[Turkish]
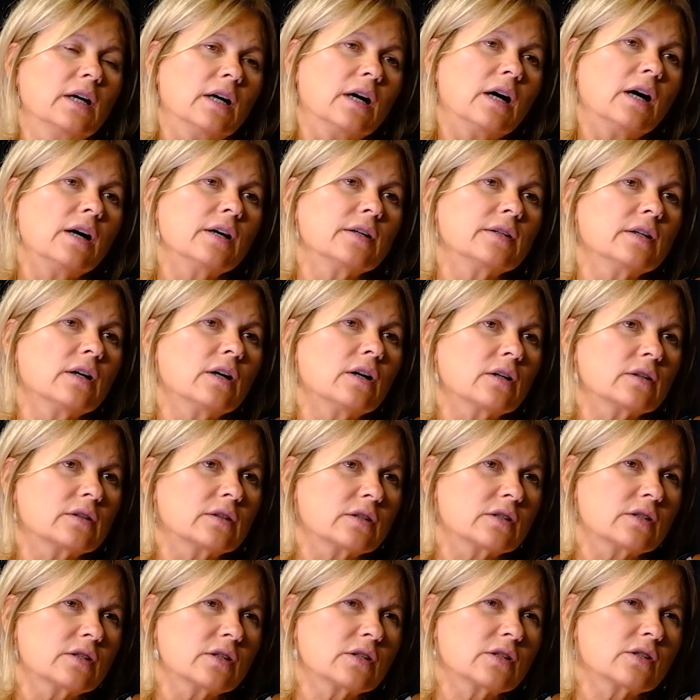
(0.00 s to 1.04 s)
aynı
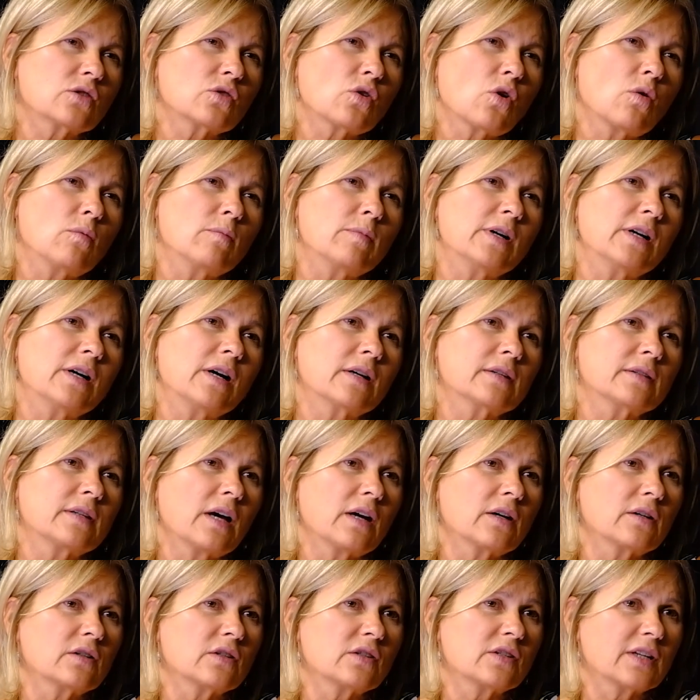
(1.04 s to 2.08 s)
artışı
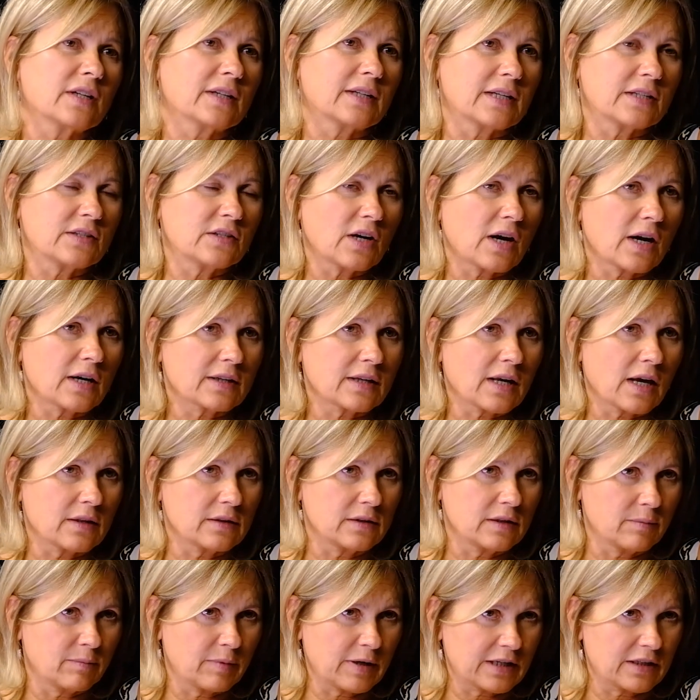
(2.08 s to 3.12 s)
sonbahardan kışa geçerken
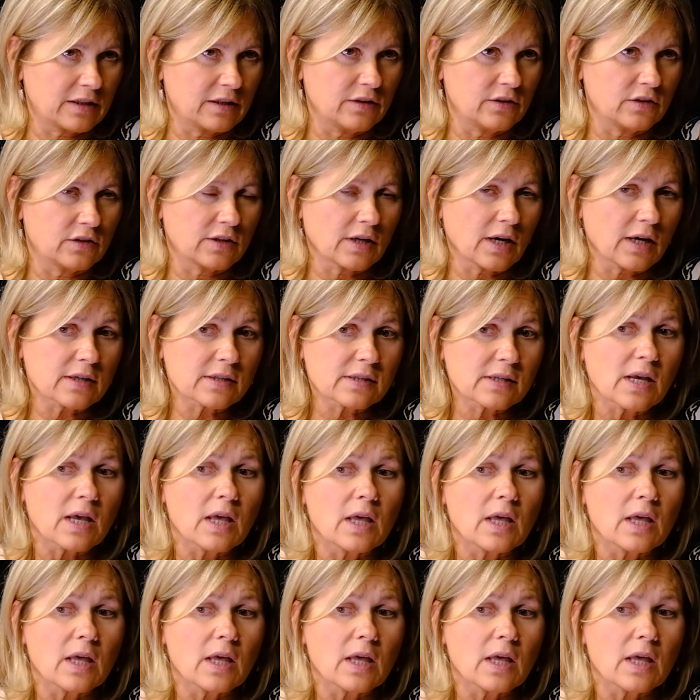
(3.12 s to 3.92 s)
de bekleyeceğiz.